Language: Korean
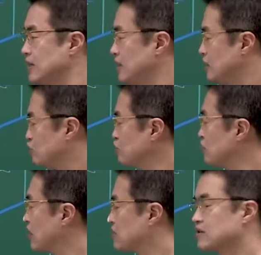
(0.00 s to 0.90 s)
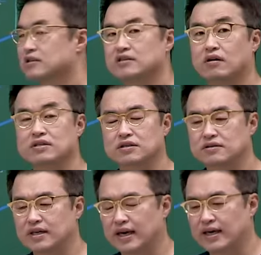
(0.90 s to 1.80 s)
이 중국의 어떤 그
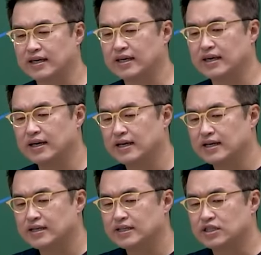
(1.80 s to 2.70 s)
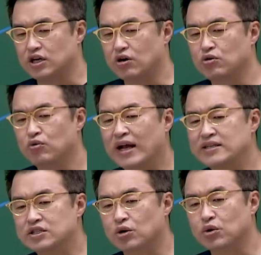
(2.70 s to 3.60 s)
역사서인데 이
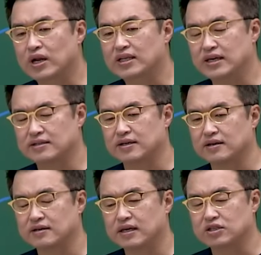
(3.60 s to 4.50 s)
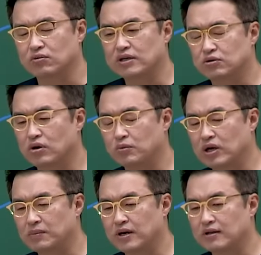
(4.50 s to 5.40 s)
정관정요라는 게 있어요. 이게 정관정요가
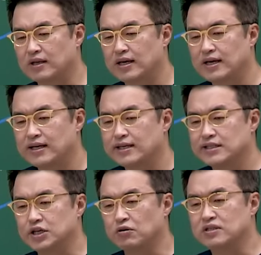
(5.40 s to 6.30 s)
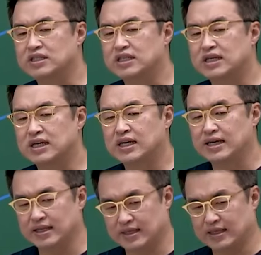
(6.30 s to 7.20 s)
뭐냐면
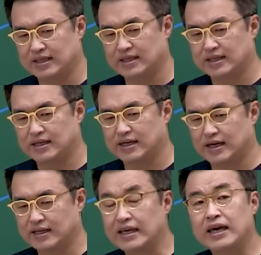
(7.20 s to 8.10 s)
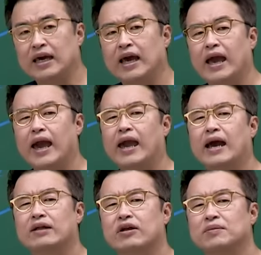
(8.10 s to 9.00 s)
정치인이
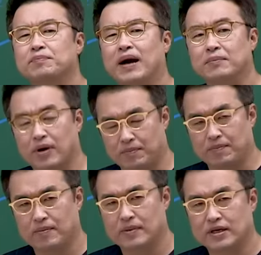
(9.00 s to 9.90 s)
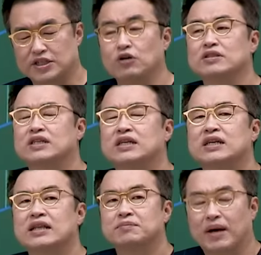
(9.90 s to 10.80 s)
해야 되는 방법,
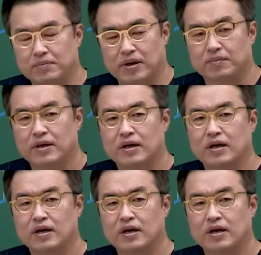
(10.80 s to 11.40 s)
정치를 하는 방법,